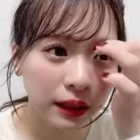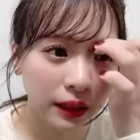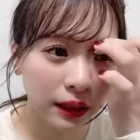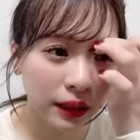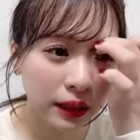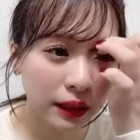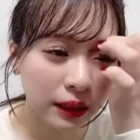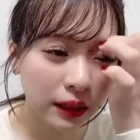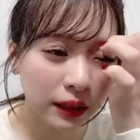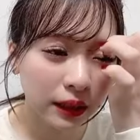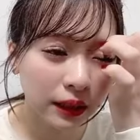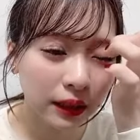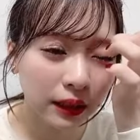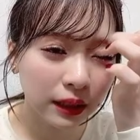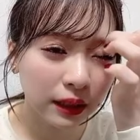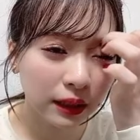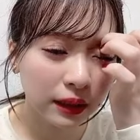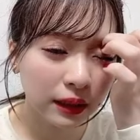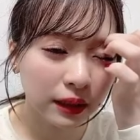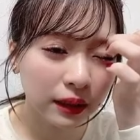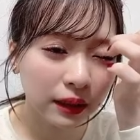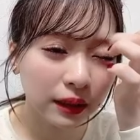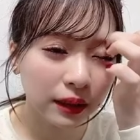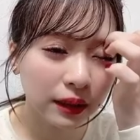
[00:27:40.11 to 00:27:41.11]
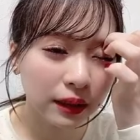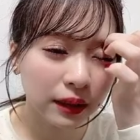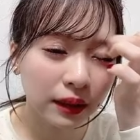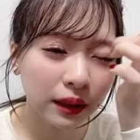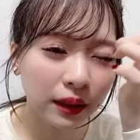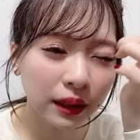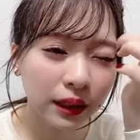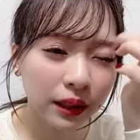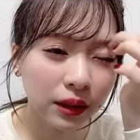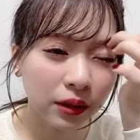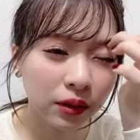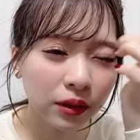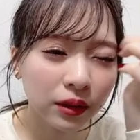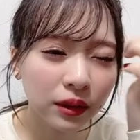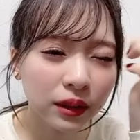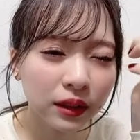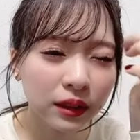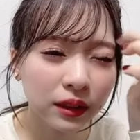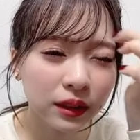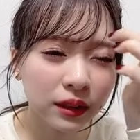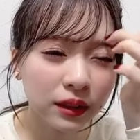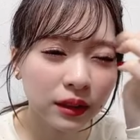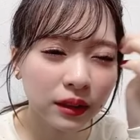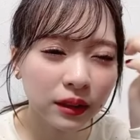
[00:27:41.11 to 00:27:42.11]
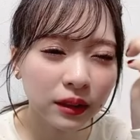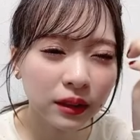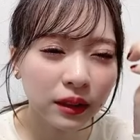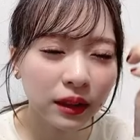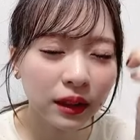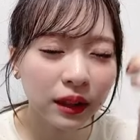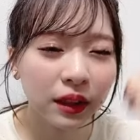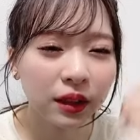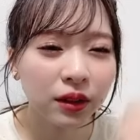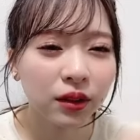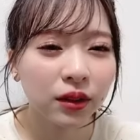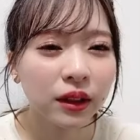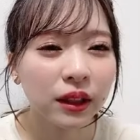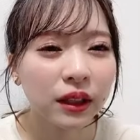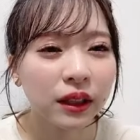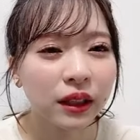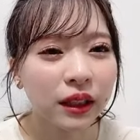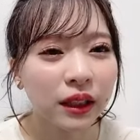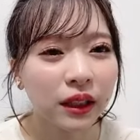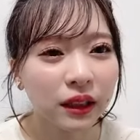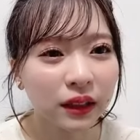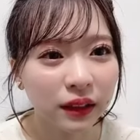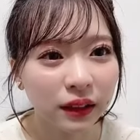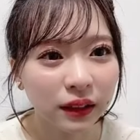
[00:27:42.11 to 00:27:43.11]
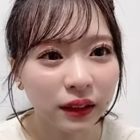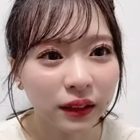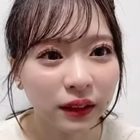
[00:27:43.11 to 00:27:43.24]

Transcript: きなんで早起きしできるかな